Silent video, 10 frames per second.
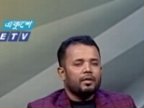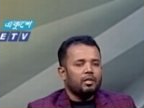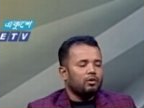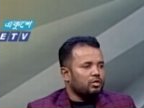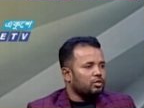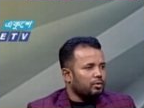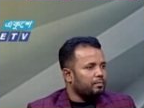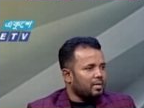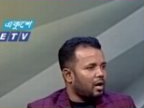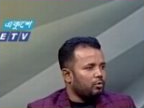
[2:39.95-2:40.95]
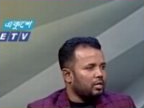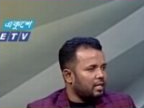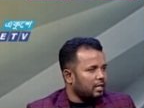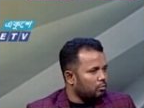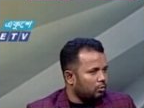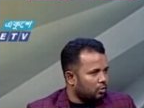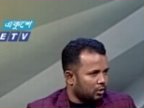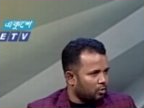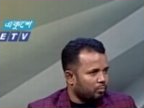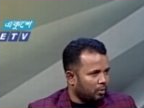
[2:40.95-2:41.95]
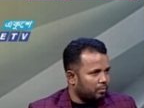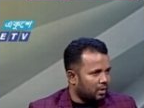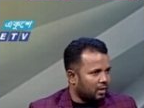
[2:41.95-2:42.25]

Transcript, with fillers: রিলেশনশিপ না হইলে এইগুলো করা সম্ভব না